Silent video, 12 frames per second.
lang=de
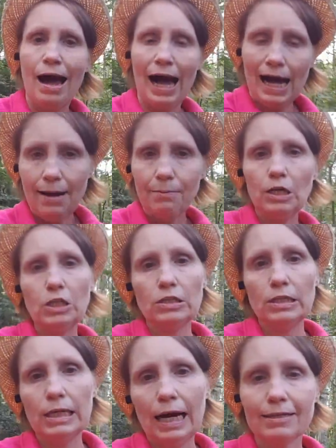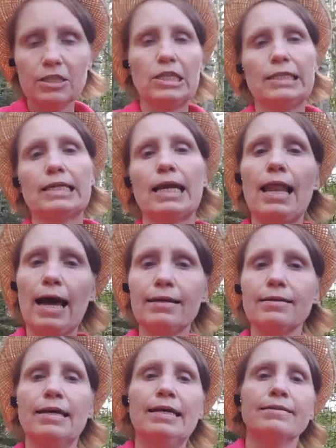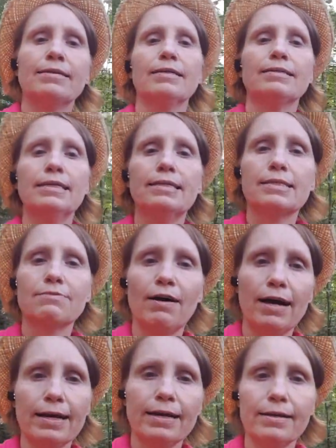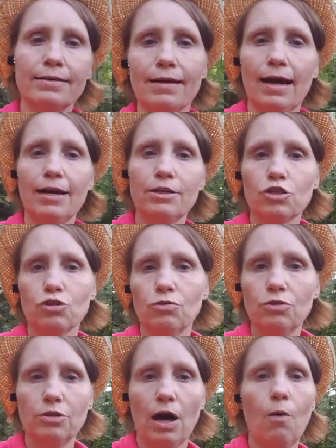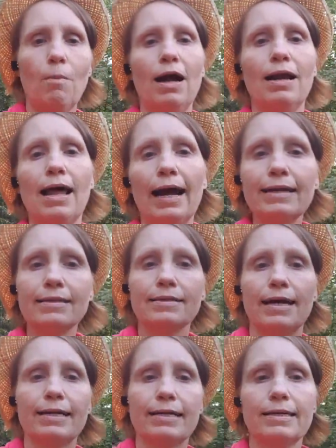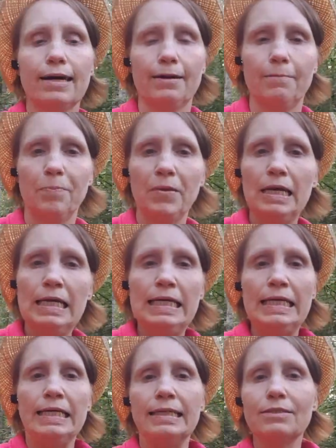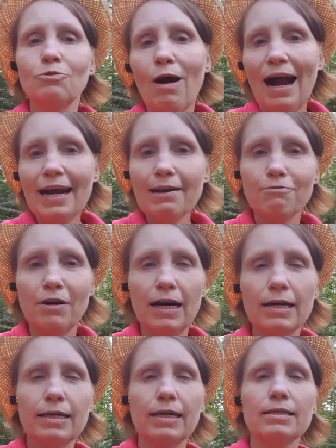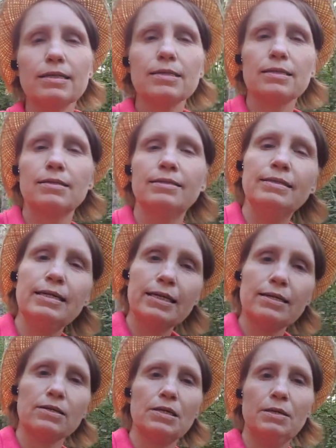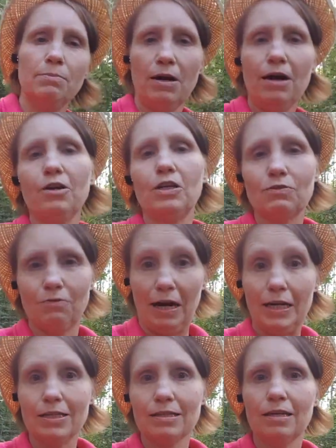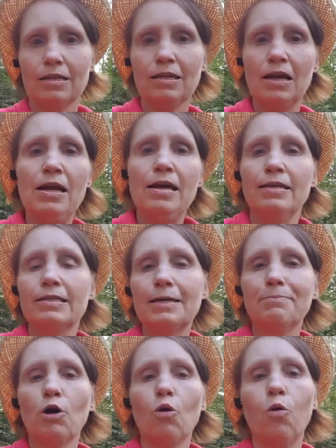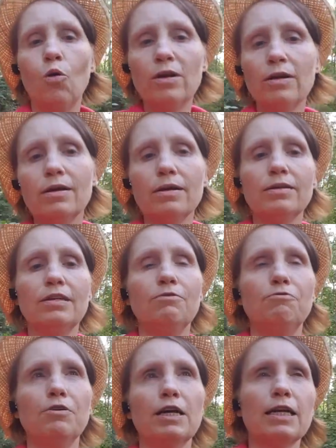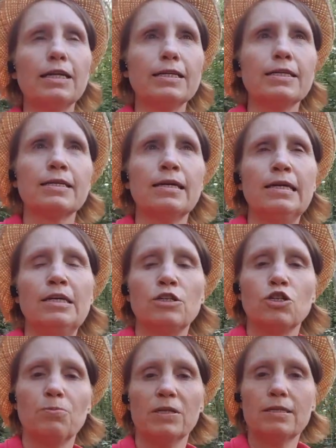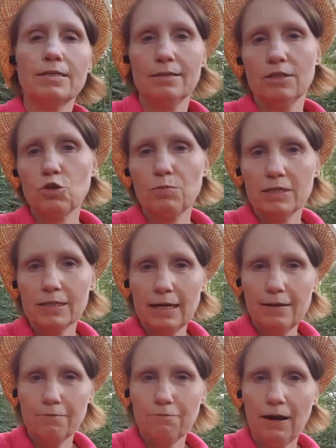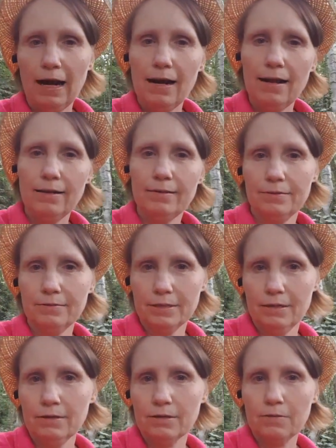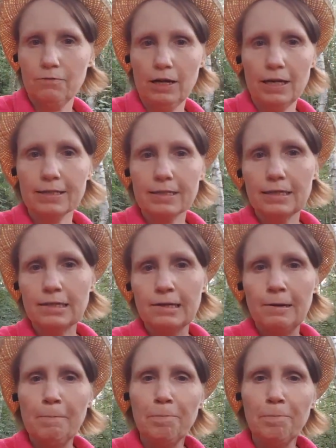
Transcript: Aber sie hat es jetzt gelernt, dass sie zwei, drei Stunden auch mal alleine sein kann. So einfach geht es nicht immer, das weiß ich. Es gibt auch Hunde, die wirklich spezi einen speziellen Fall sind, Fälle sind